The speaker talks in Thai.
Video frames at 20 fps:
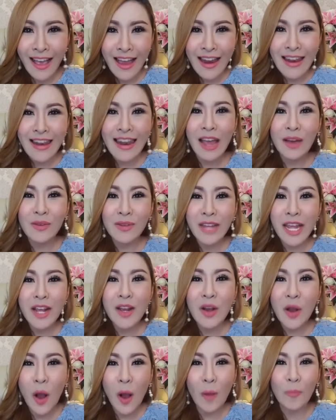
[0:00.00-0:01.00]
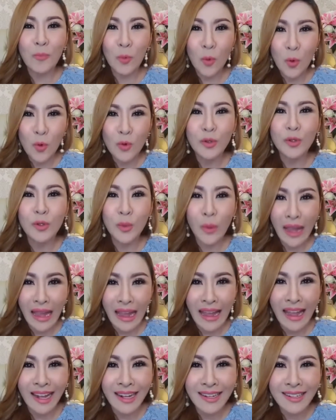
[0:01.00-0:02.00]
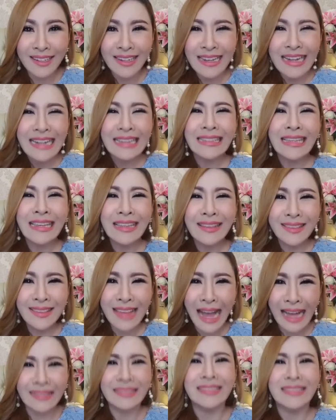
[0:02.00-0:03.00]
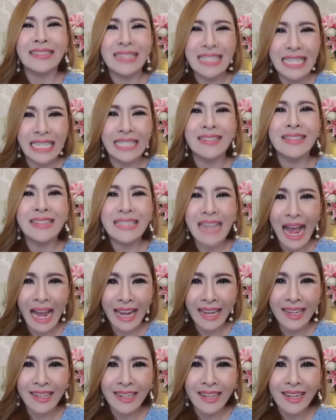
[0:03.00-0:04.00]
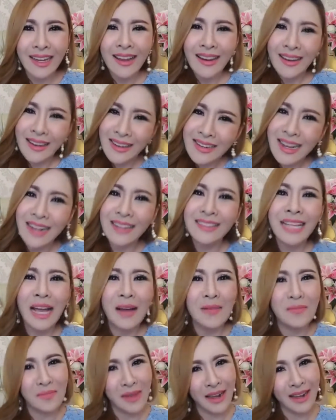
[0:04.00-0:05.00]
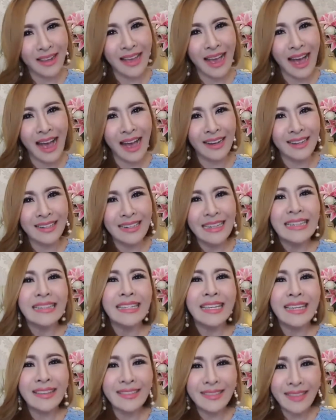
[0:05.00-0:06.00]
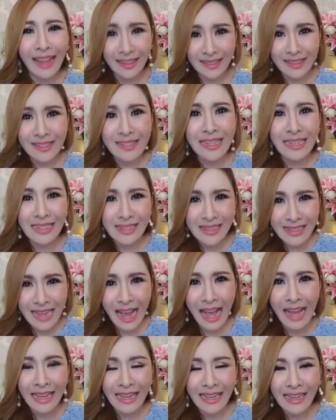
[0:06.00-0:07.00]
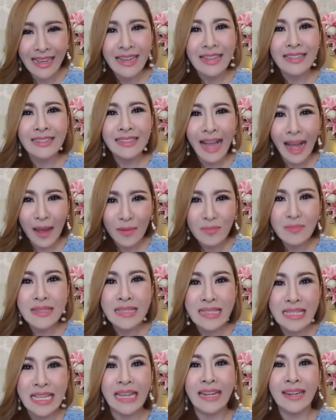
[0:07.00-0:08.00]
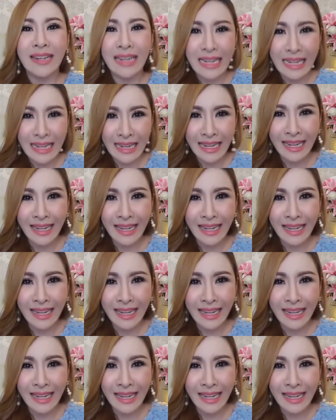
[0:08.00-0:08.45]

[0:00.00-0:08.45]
แล้วได้ขอบคุณตัวเองที่ตัดสินใจเลือกทำบางอย่างที่ตัดสินใจทำสิ่งนี้